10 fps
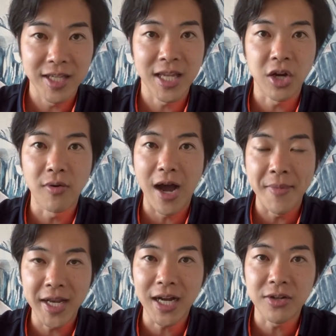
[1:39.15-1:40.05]
戦後は
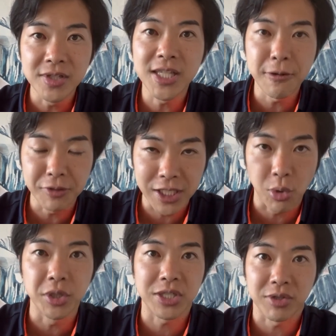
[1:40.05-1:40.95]
アメリカ軍政府に
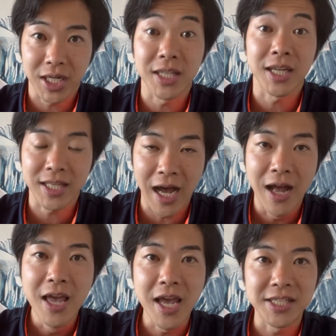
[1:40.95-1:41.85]
統治をされていた
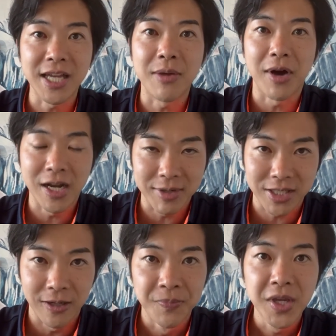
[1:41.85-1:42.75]
時代もありま
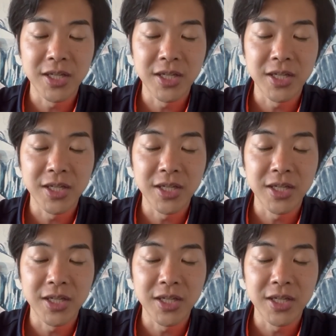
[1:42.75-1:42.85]
す。